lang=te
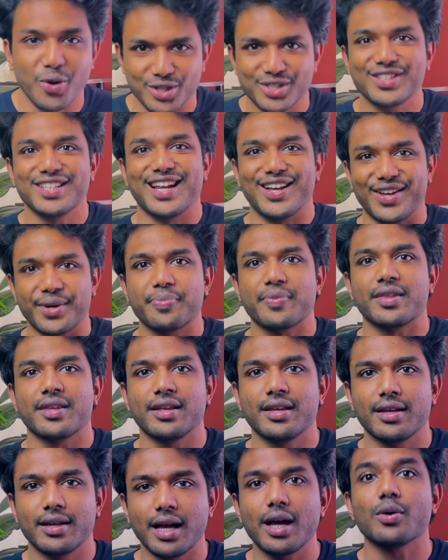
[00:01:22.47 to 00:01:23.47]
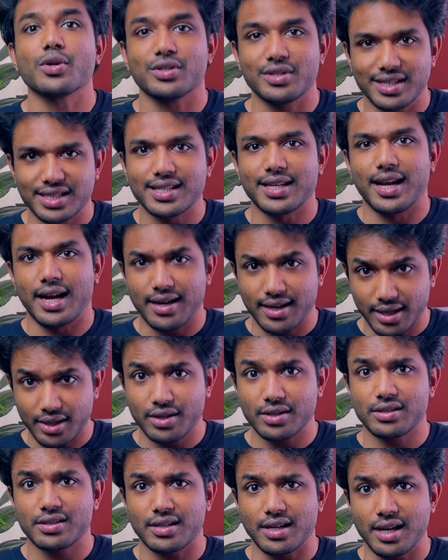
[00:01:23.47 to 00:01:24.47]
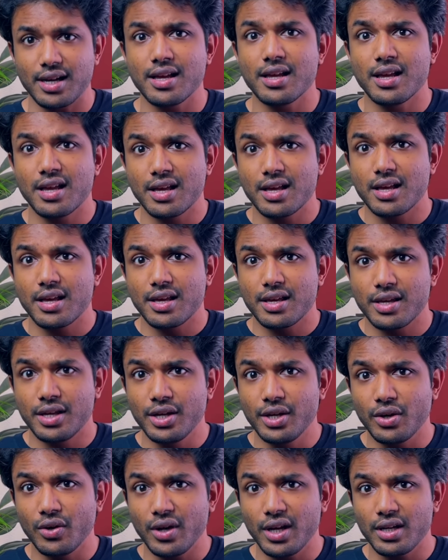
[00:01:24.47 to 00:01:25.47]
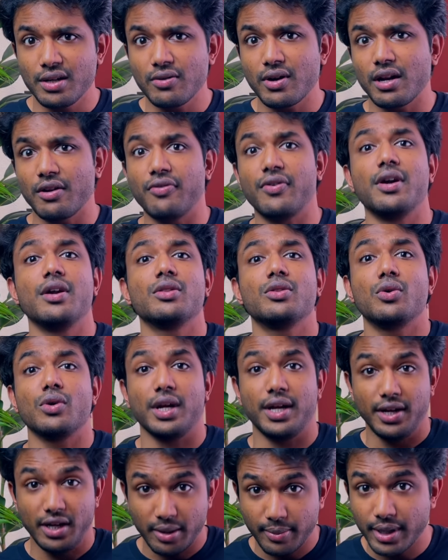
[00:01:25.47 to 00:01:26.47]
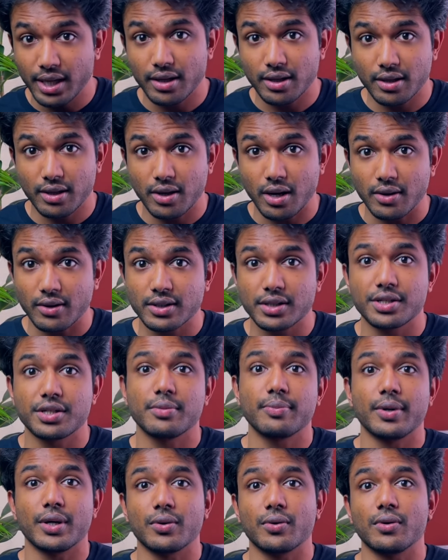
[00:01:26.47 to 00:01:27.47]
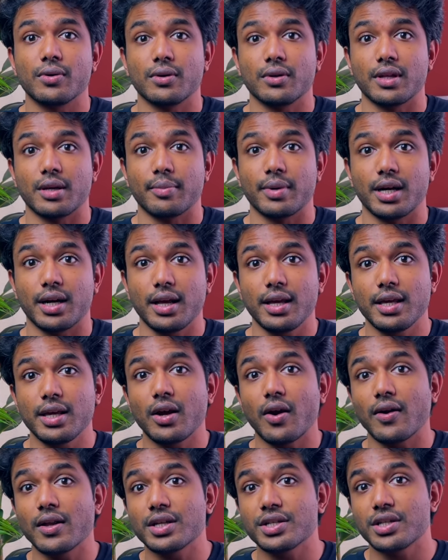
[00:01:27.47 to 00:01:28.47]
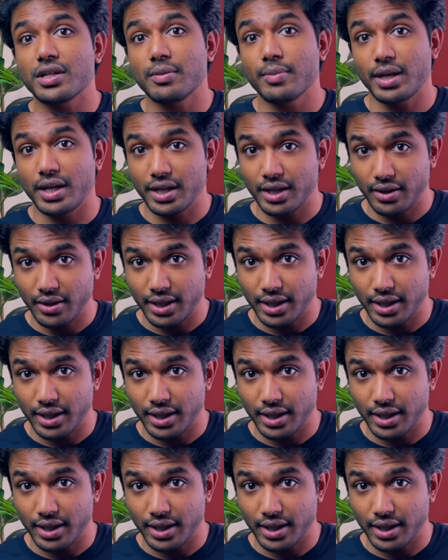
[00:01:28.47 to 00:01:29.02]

వస్తున్నా వస్తున్నా సార్ అక్కడికే వస్తున్నా హీరోయిన్ వాళ్ళ ఫ్రెండ్తో ఒక ఇంటిమేట్ కాన్వర్సేషన్ పెట్టుకుంటుంది అనమాట ఈ కాన్వర్సేషన్ మన హీరో